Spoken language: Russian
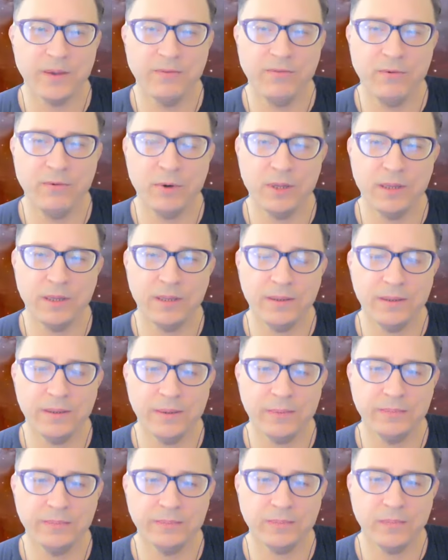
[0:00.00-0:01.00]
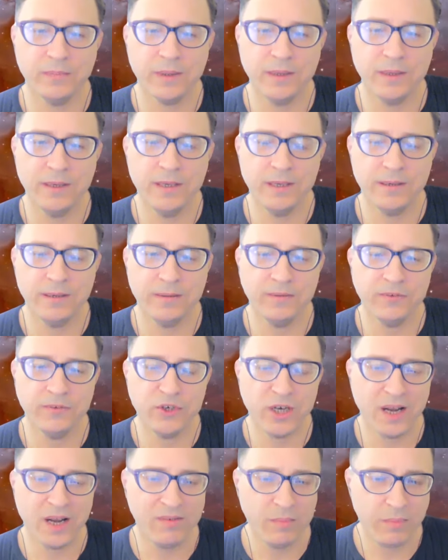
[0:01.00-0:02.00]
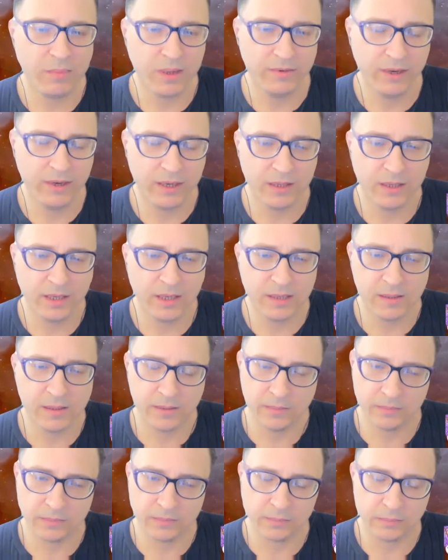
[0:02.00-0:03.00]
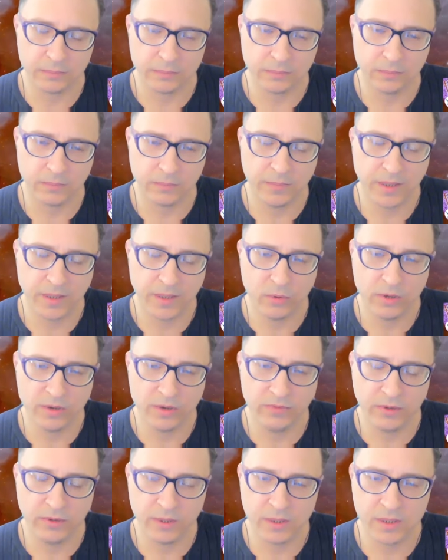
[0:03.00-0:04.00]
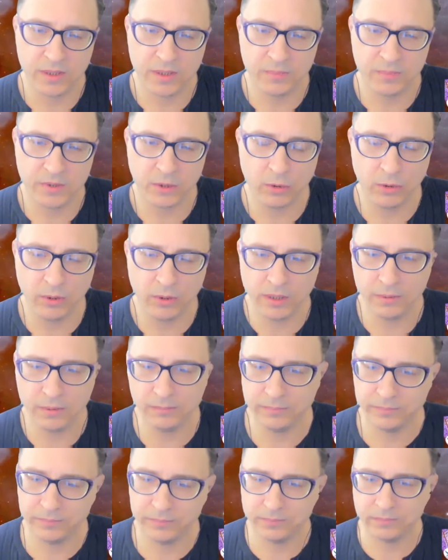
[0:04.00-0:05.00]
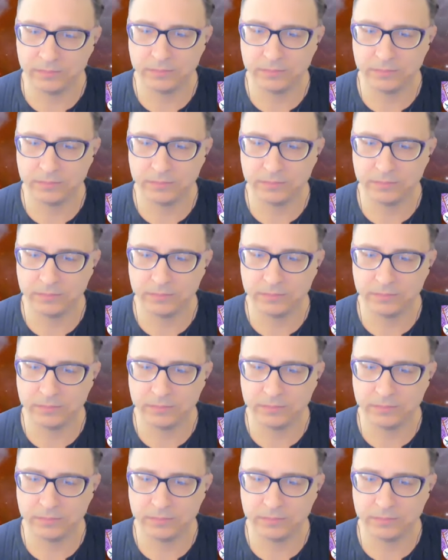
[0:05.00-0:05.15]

вот, э, и вчера вы провели, да, эм, прямой эфир с психологом.